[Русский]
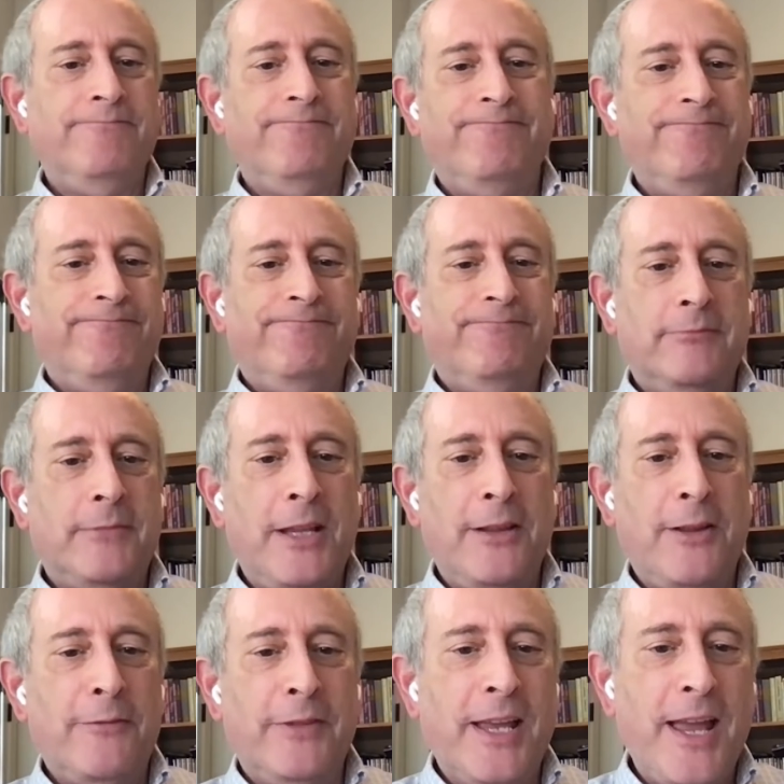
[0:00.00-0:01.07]
Они
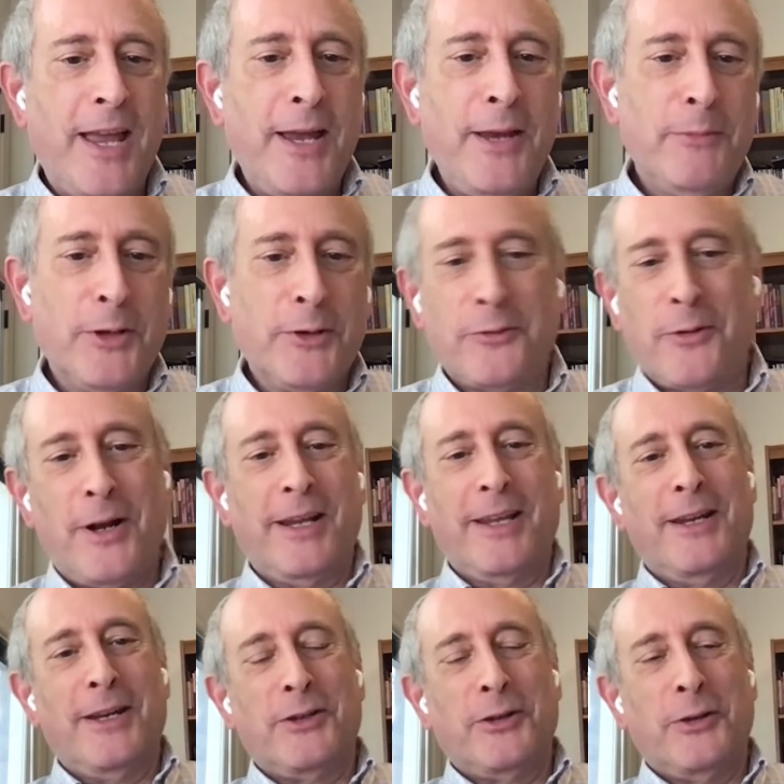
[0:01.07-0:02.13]
любят игру,
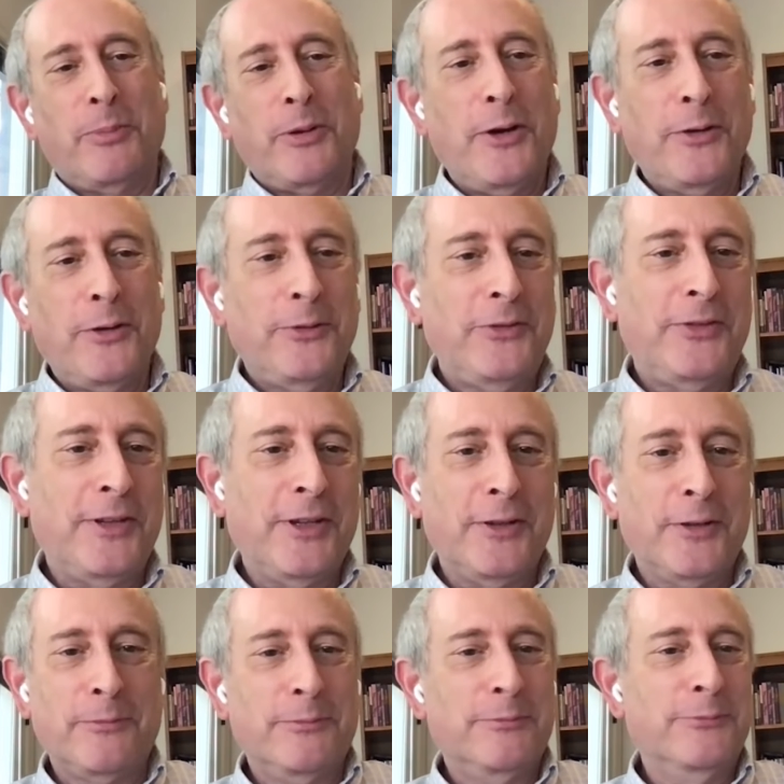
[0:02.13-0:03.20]
они хотят быть
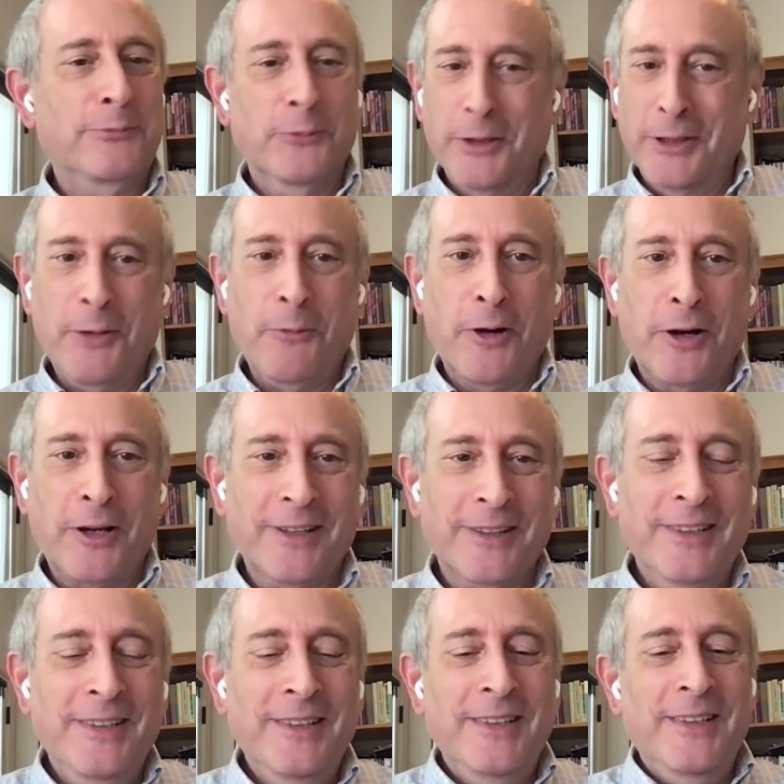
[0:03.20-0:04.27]
профессионалами,
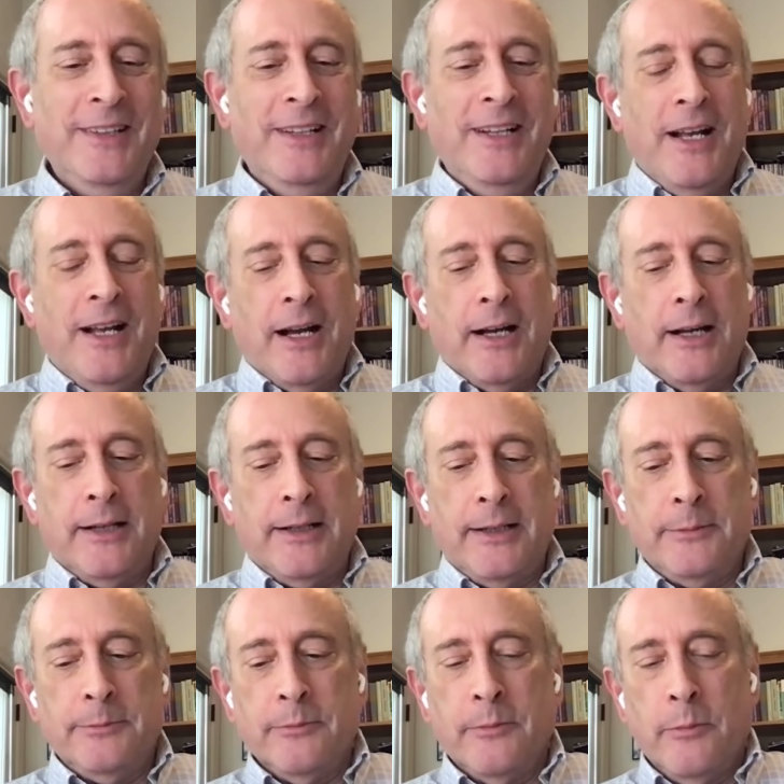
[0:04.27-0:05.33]
и они реально работают.
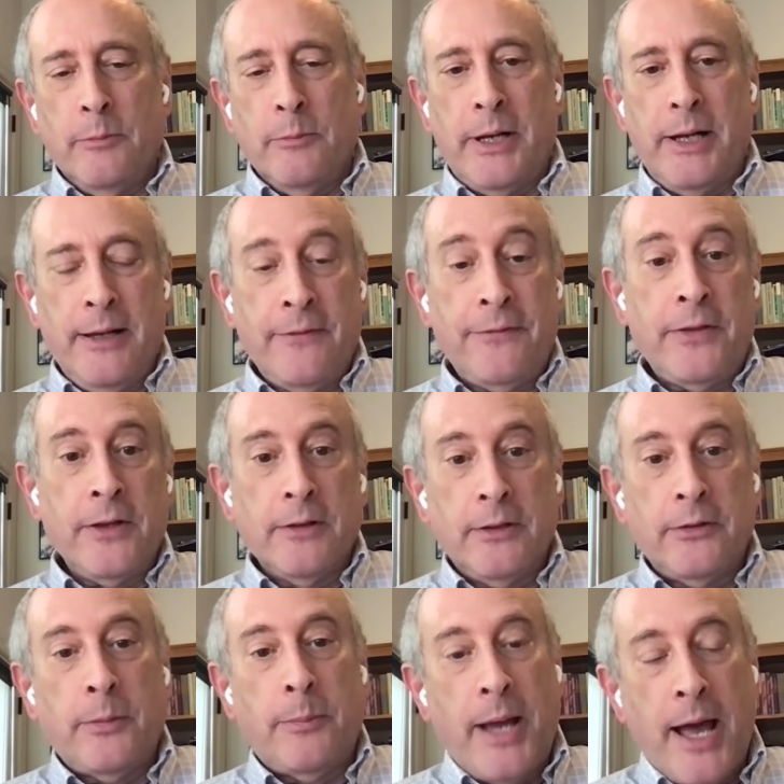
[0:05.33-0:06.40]

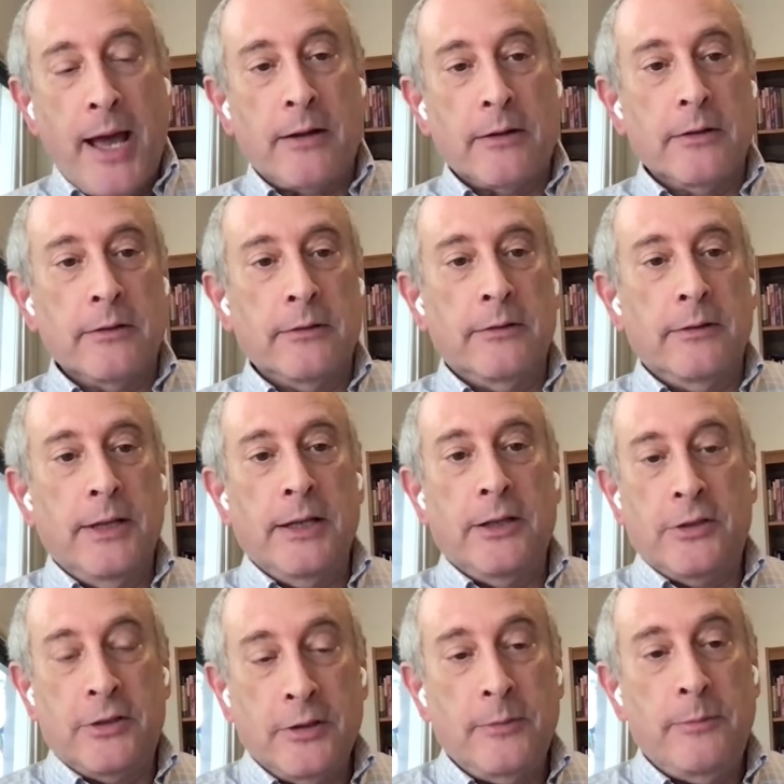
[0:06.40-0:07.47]
Если паттерн есть,
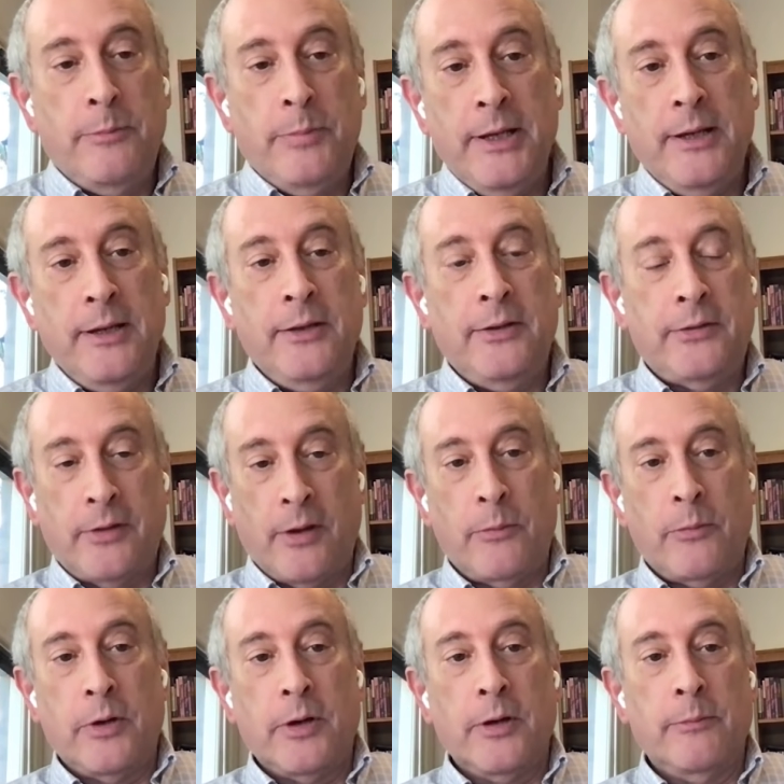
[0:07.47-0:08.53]
то он будет
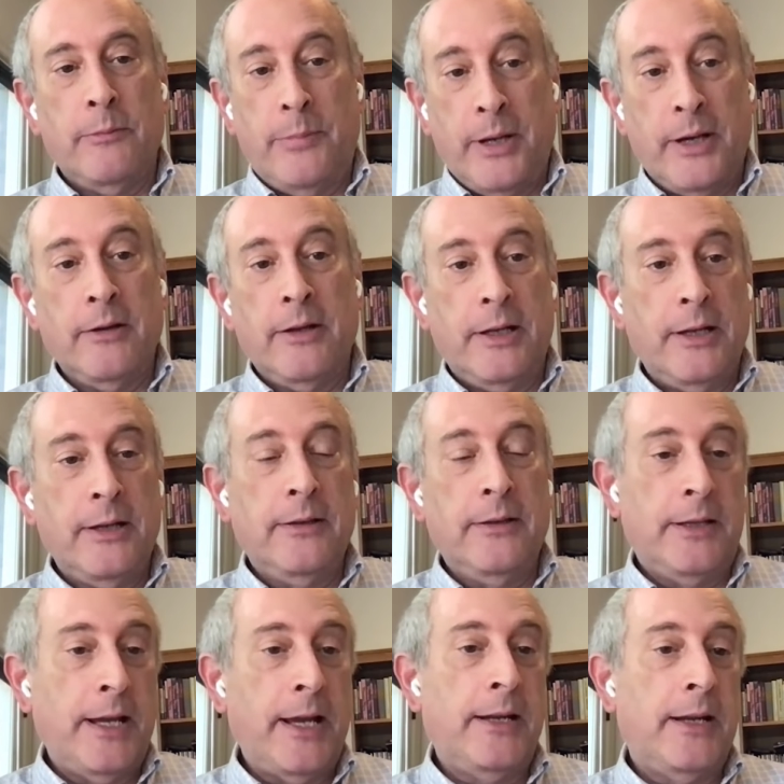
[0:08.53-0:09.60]
закопан где-то в данных,
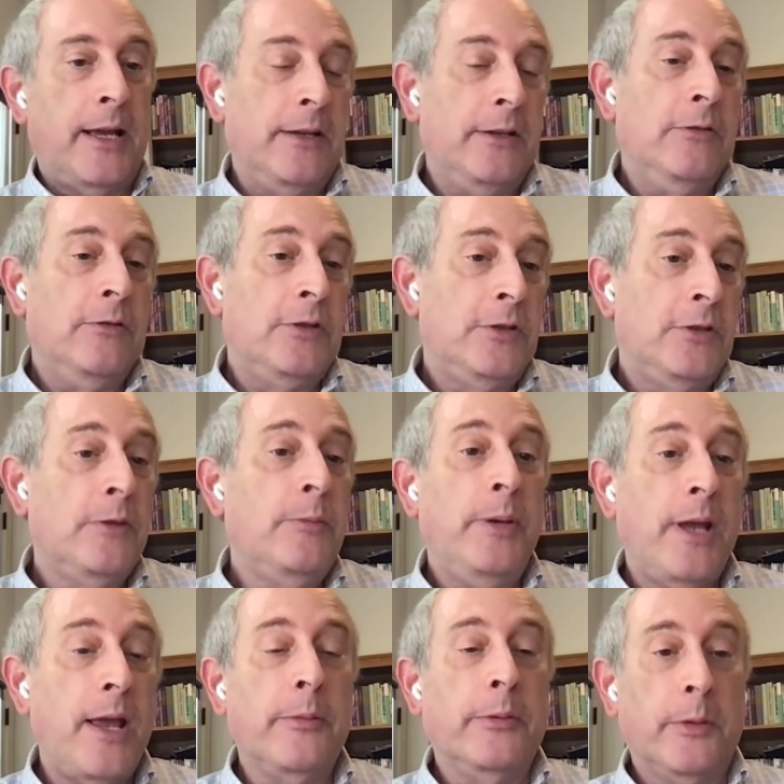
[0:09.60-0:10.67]
и вы должны
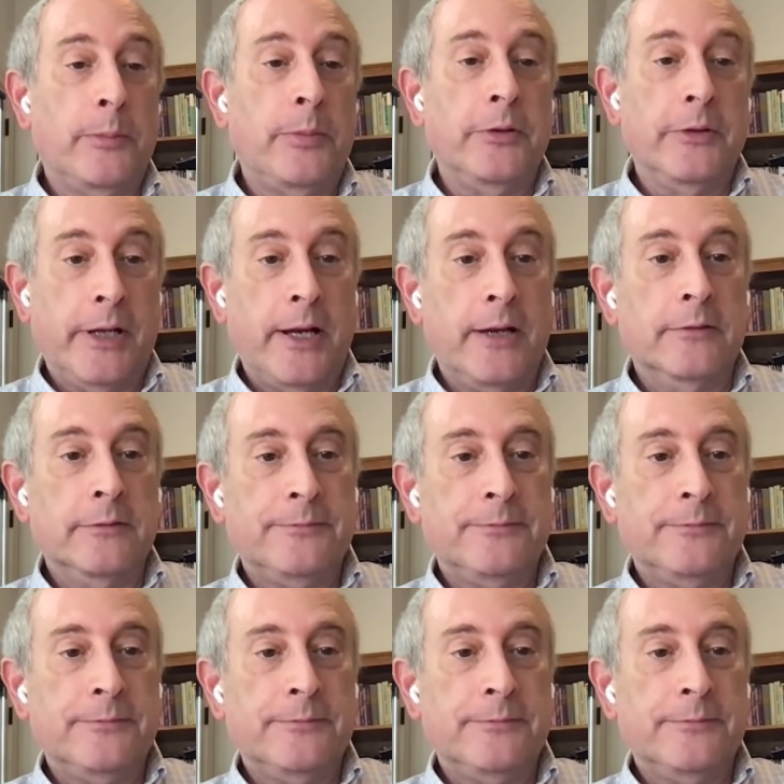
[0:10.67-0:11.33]
будете его найти.